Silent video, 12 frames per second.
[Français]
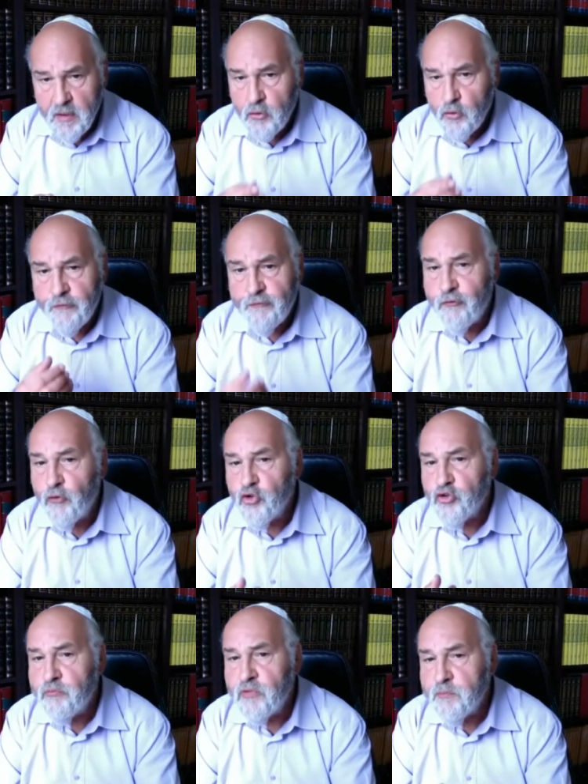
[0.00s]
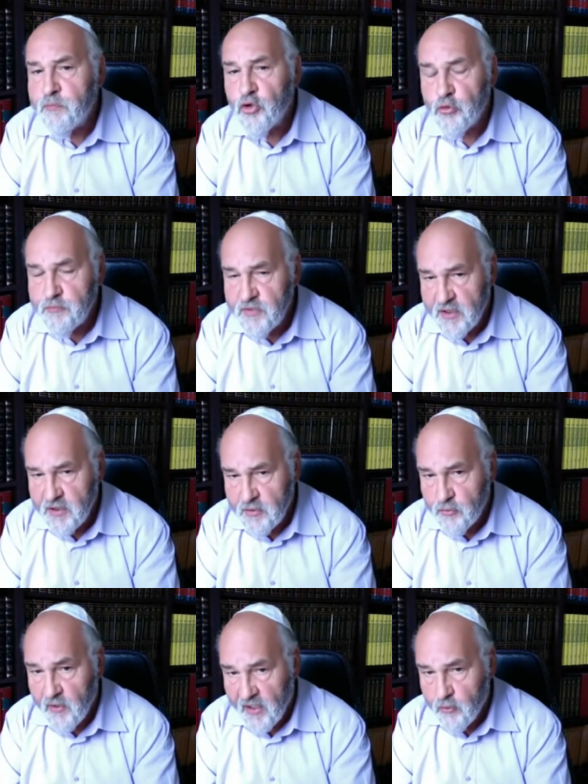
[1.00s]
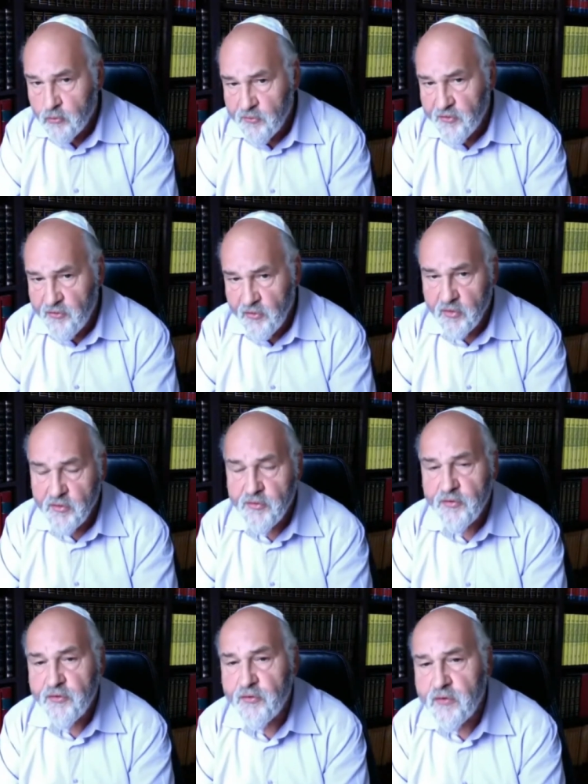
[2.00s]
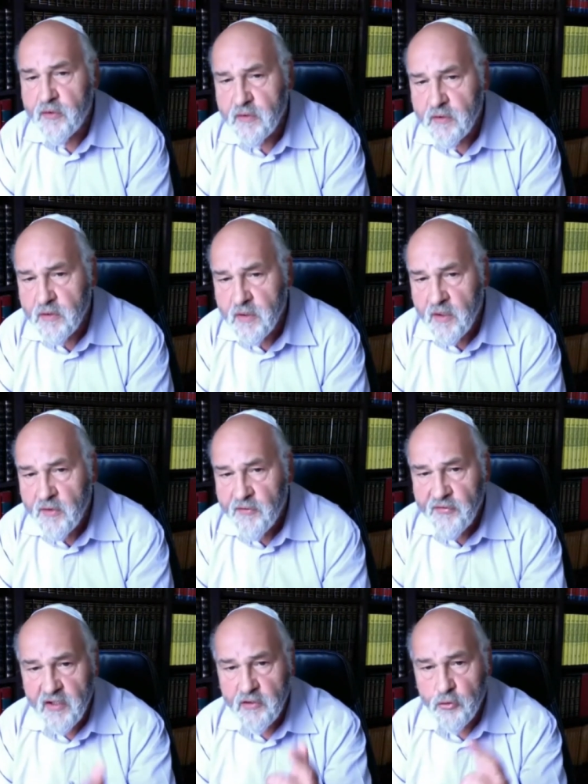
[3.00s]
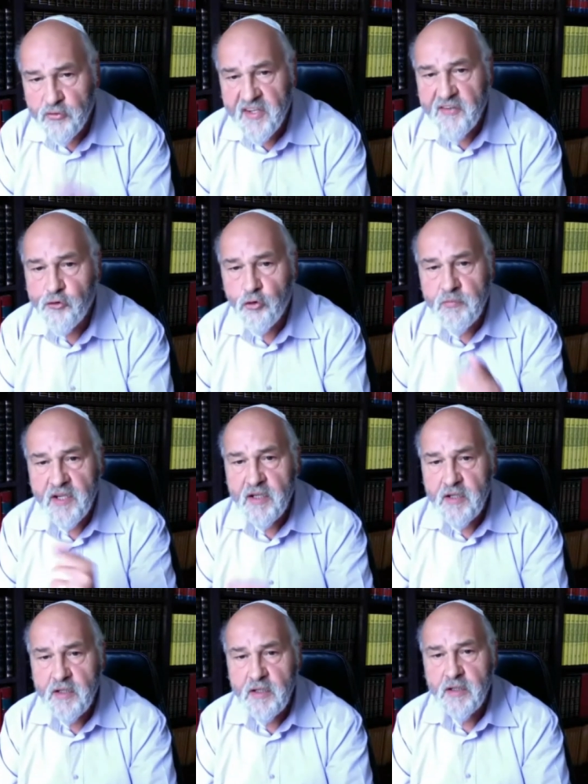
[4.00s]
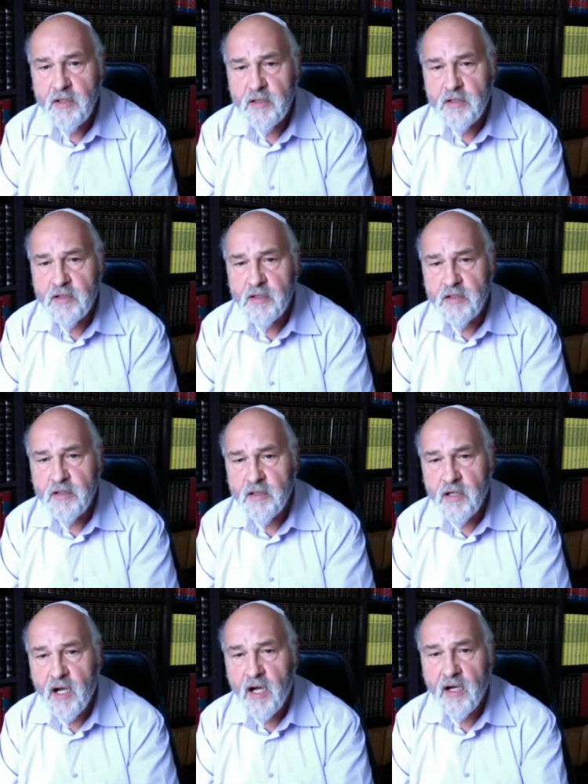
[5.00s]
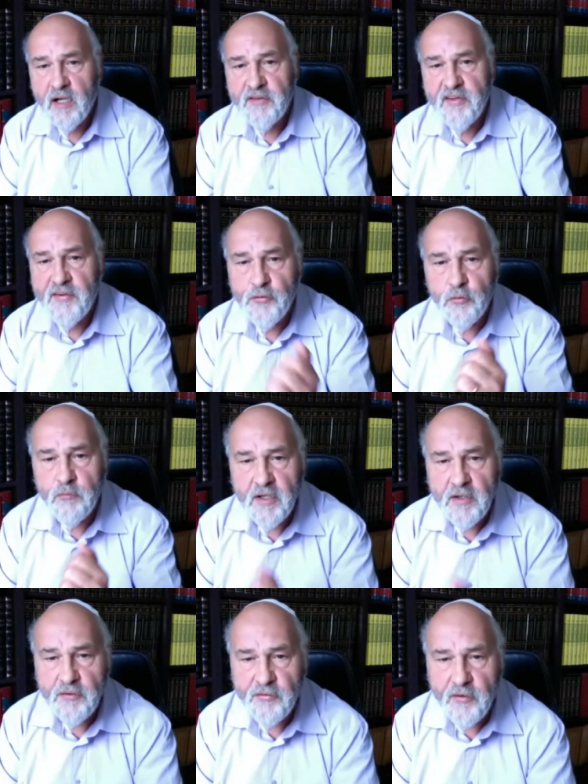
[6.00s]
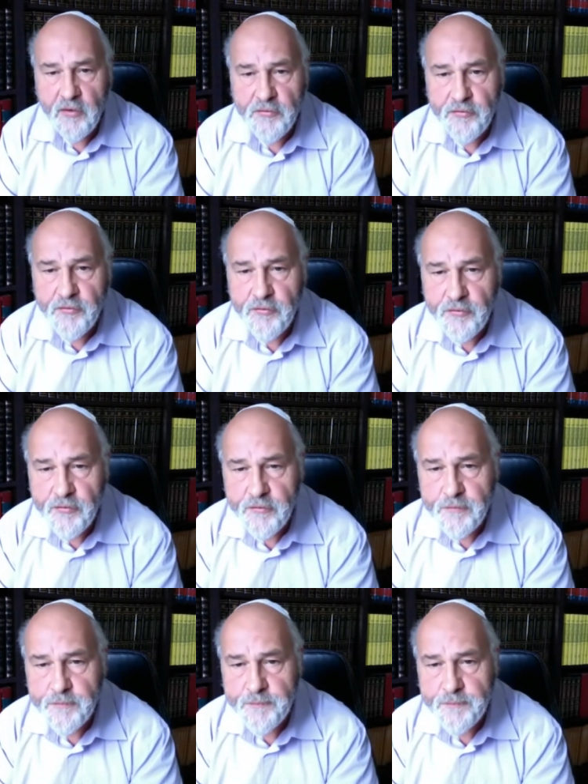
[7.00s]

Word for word: le fondement premier de la conscience c'est de désobéir à la désobéissance,